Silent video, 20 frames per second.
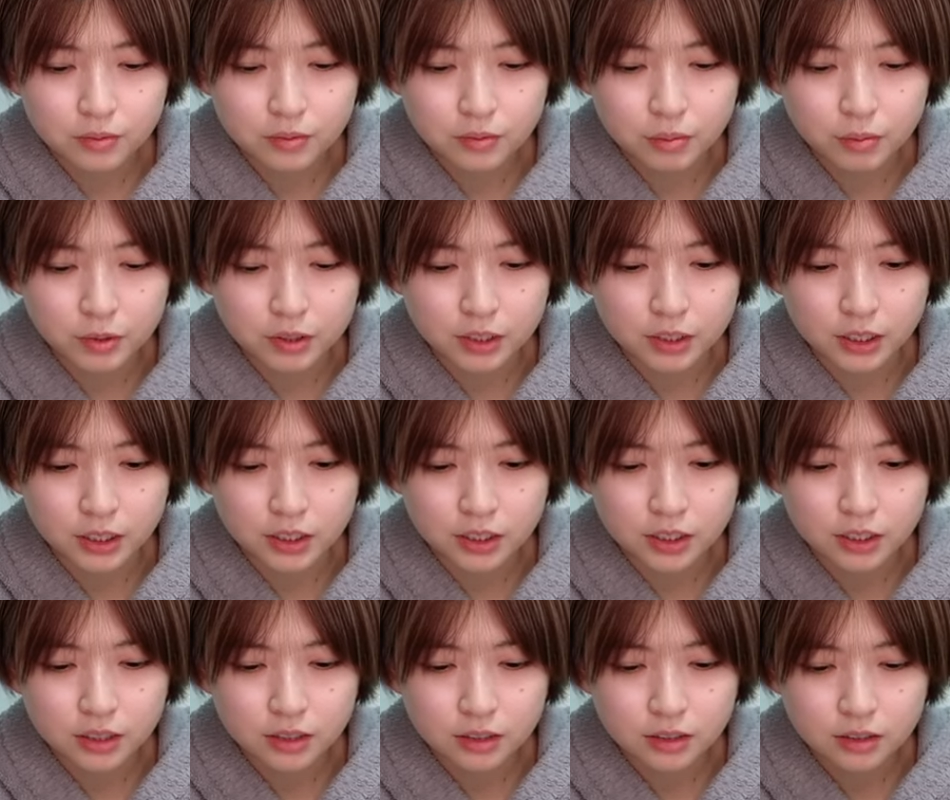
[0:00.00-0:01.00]
覚えてないな
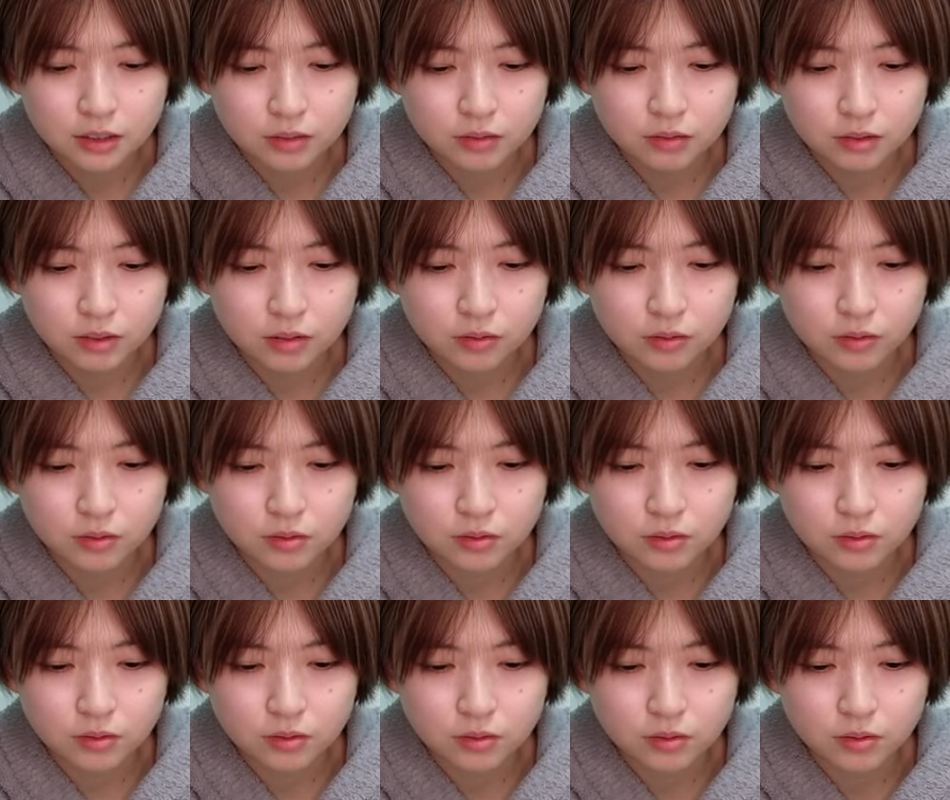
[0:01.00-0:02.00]
ヨナコの
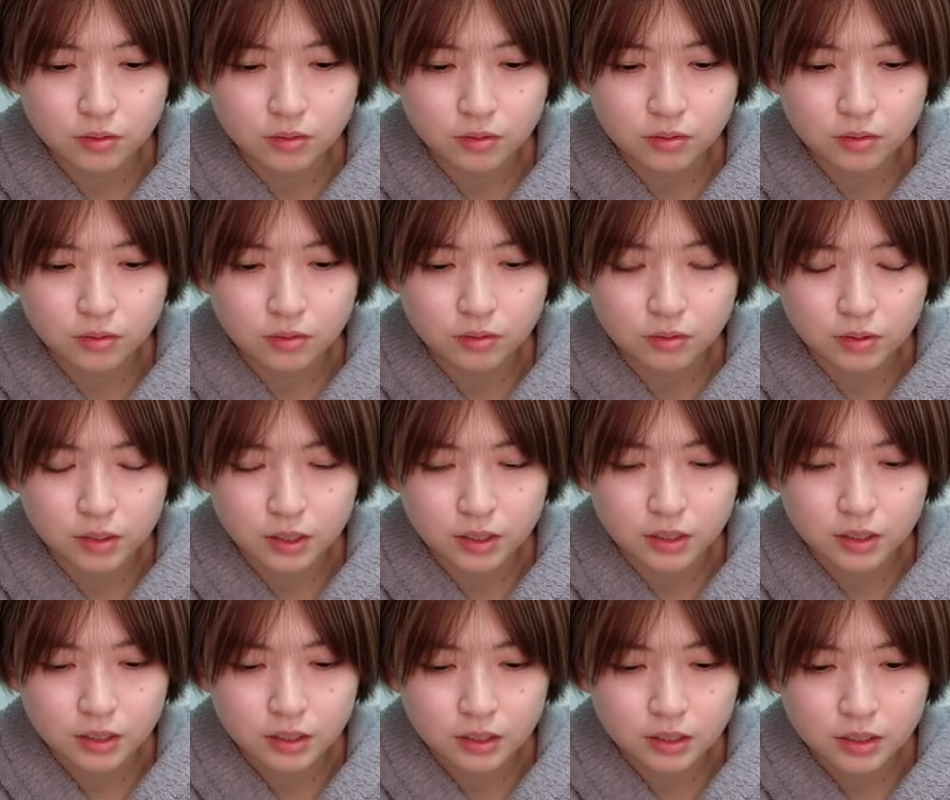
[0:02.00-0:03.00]
卒業公演
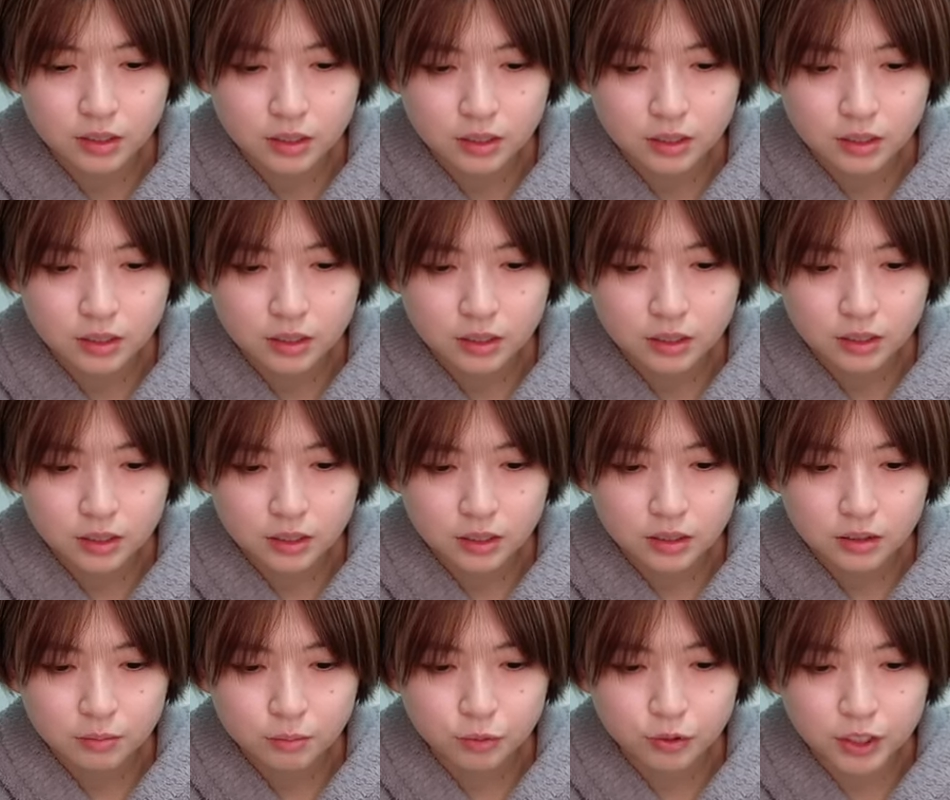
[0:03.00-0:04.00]

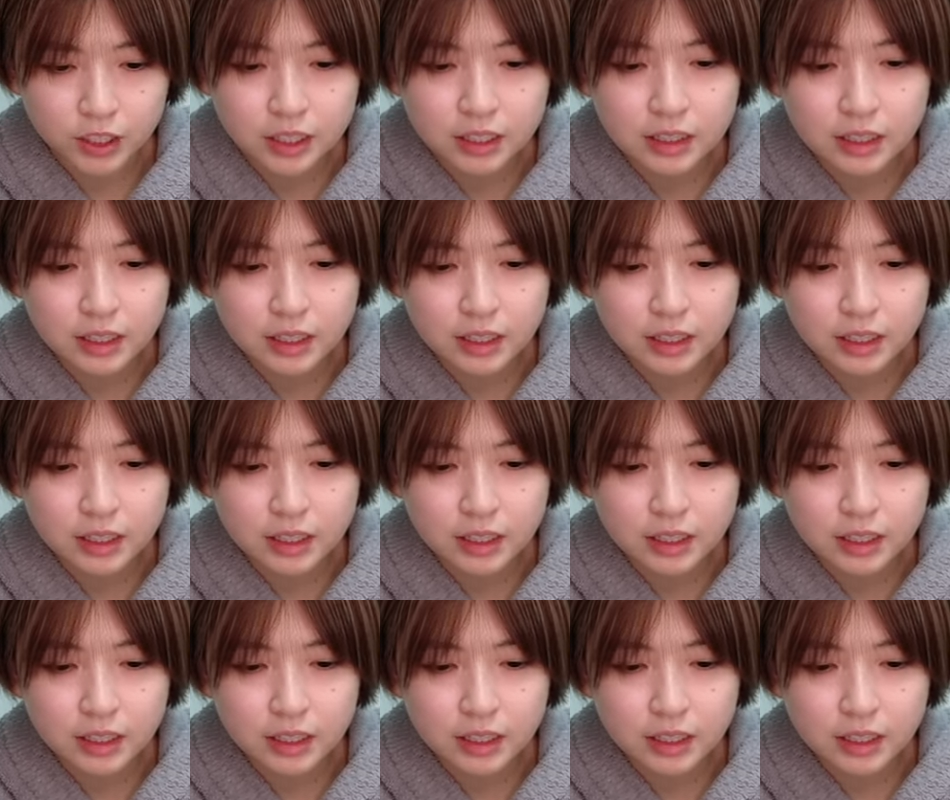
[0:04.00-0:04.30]
ポニー